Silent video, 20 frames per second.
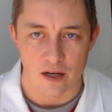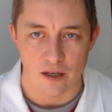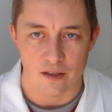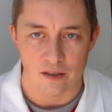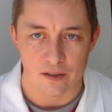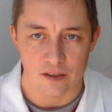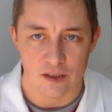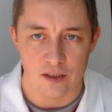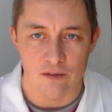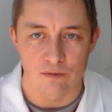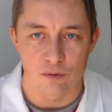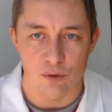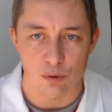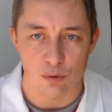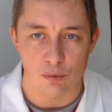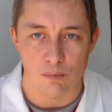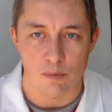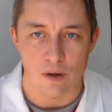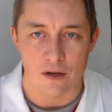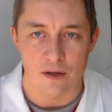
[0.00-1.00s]

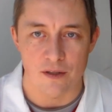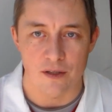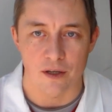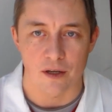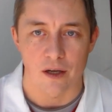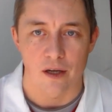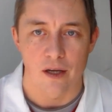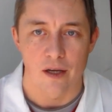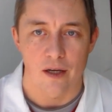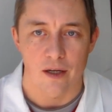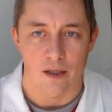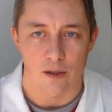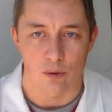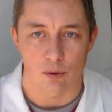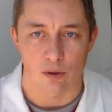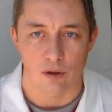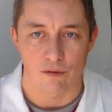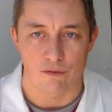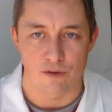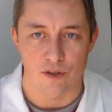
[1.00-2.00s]
активностью больных,
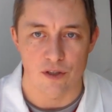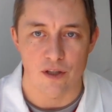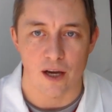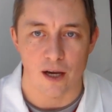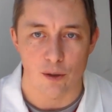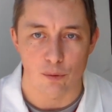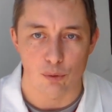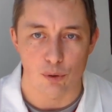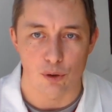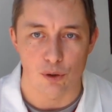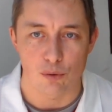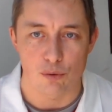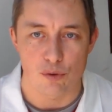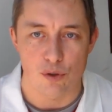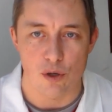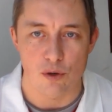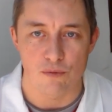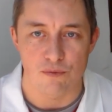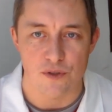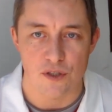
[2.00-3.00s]
которые внедряют эту
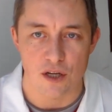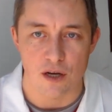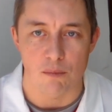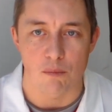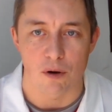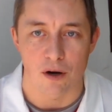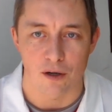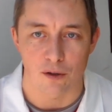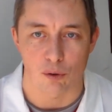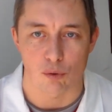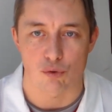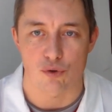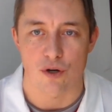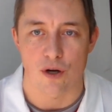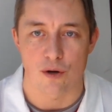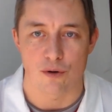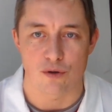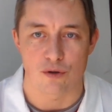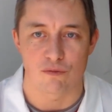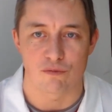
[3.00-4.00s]
идею всем
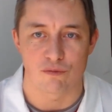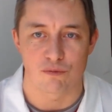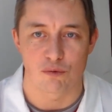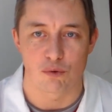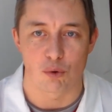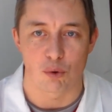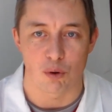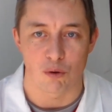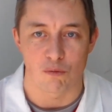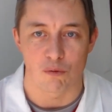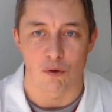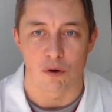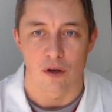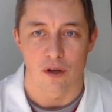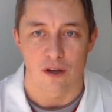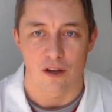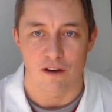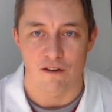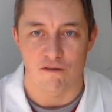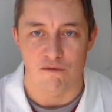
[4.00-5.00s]
окружающим в голову
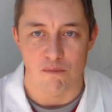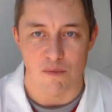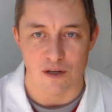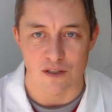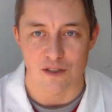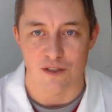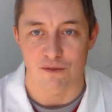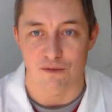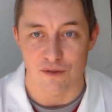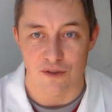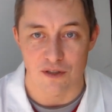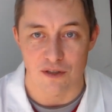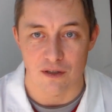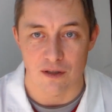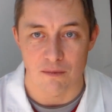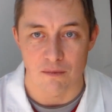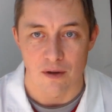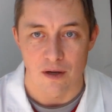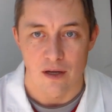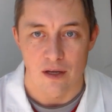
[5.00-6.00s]
и в массы в
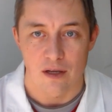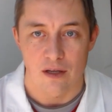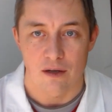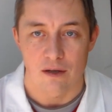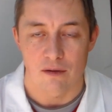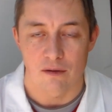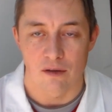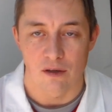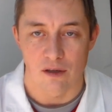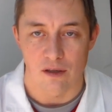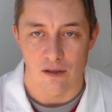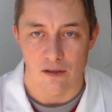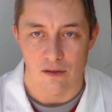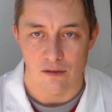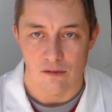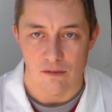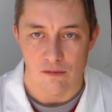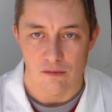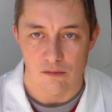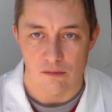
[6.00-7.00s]
целом.
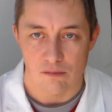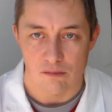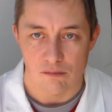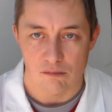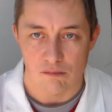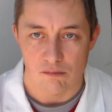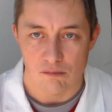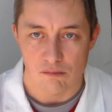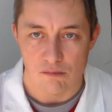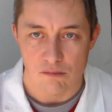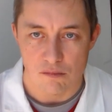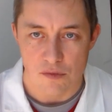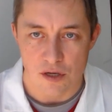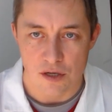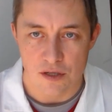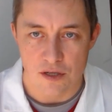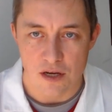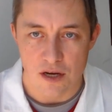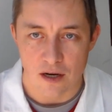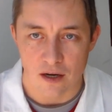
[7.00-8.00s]
А,
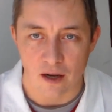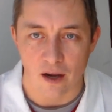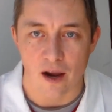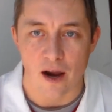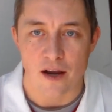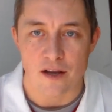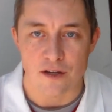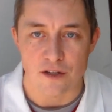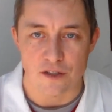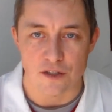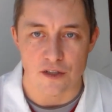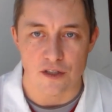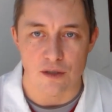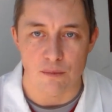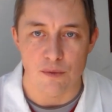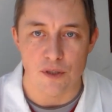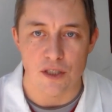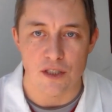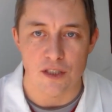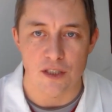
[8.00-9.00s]
идея крайне
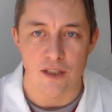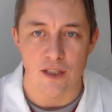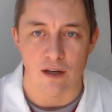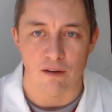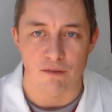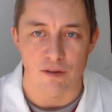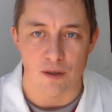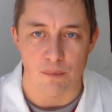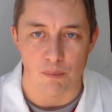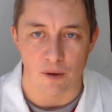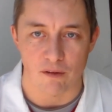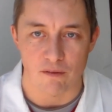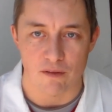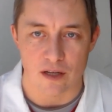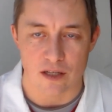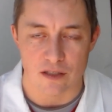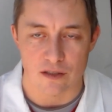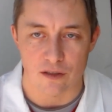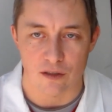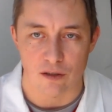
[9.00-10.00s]
систематизирована,
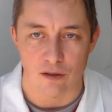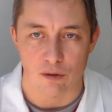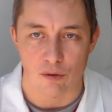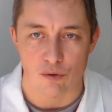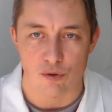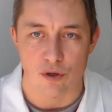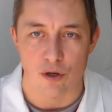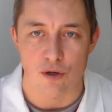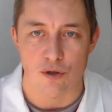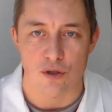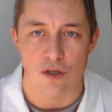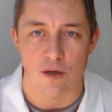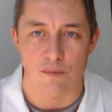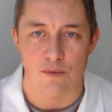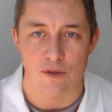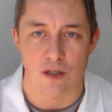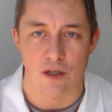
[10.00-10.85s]
привязана к окружающей